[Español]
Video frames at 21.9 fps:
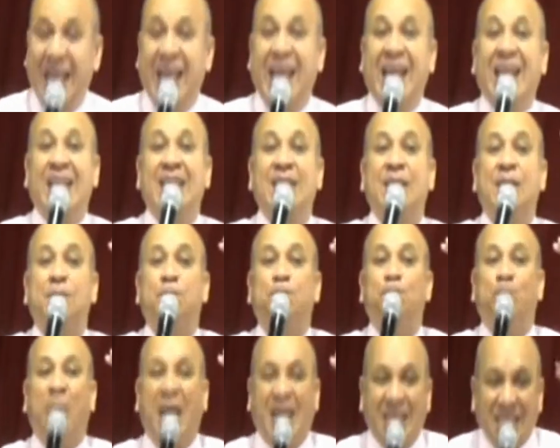es
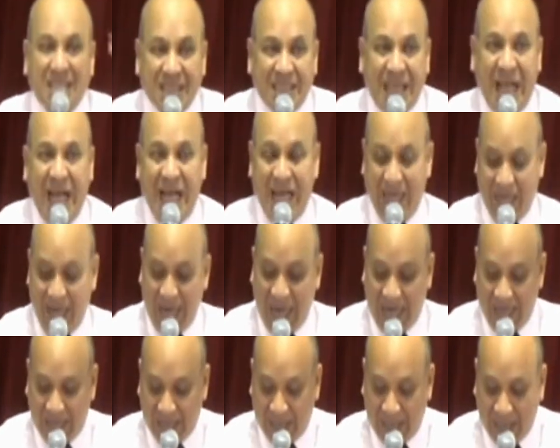pasar a
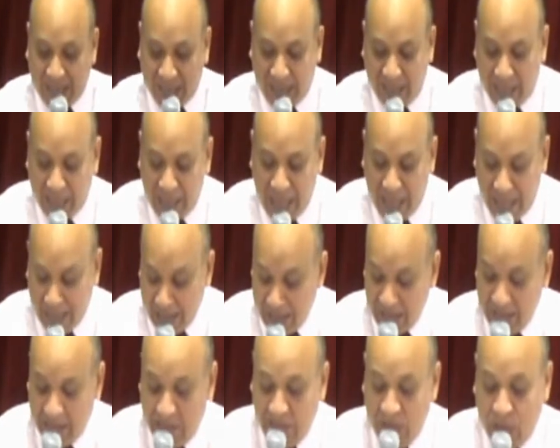la
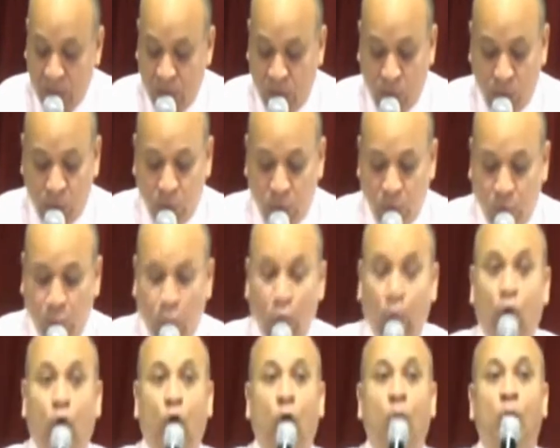eternidad
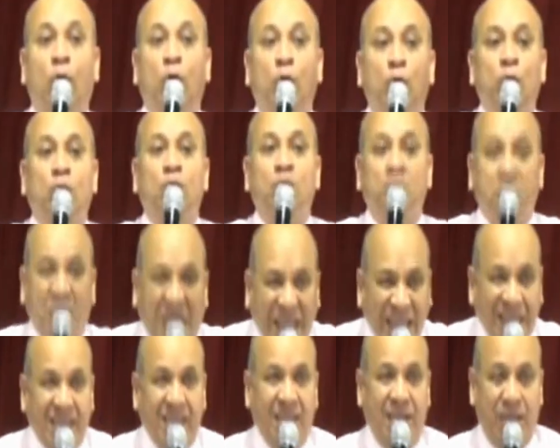como un
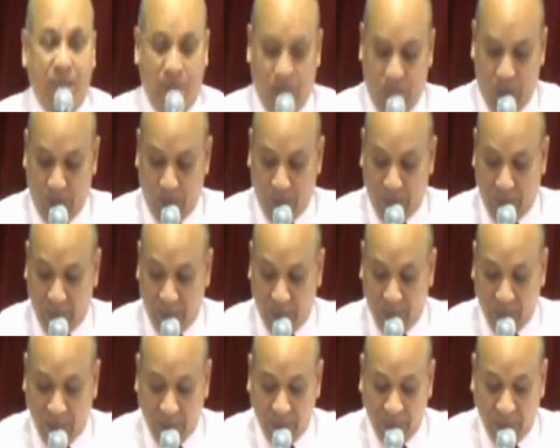mendigo,
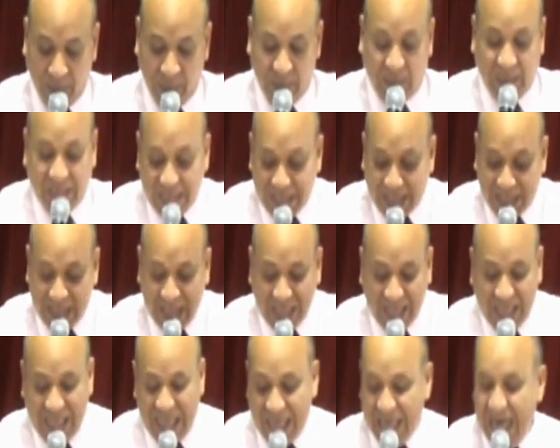sin
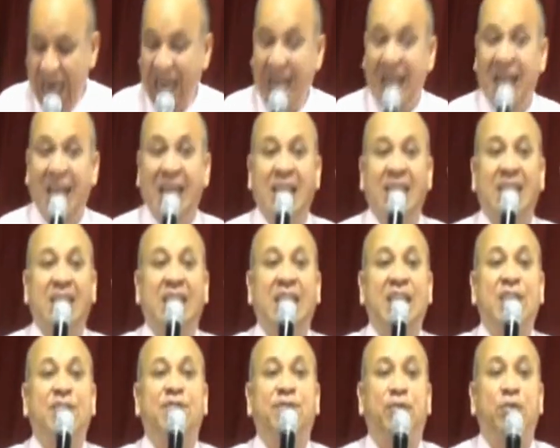siquiera
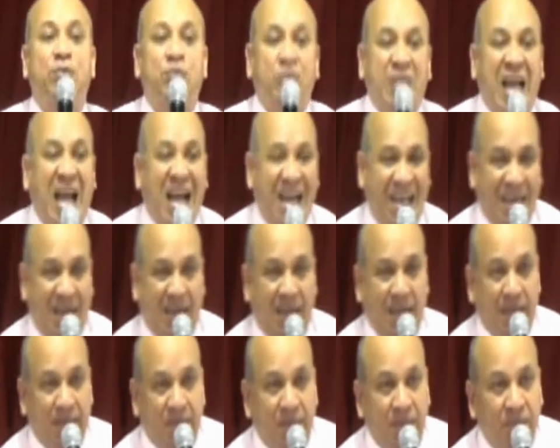
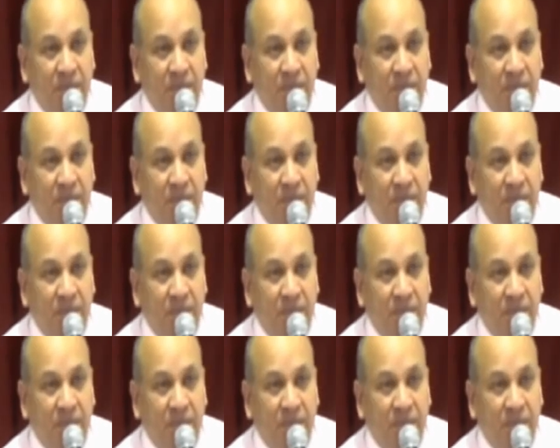disfrutar